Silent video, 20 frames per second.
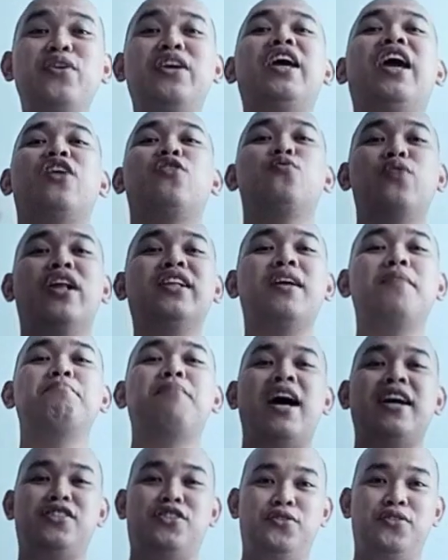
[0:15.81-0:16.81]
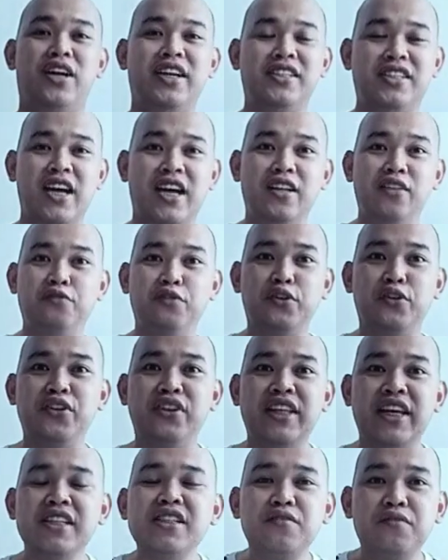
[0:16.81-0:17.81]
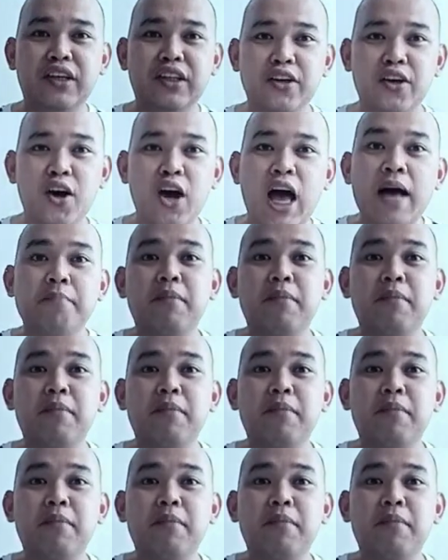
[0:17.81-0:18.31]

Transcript: and welcome back to our channel for today's video.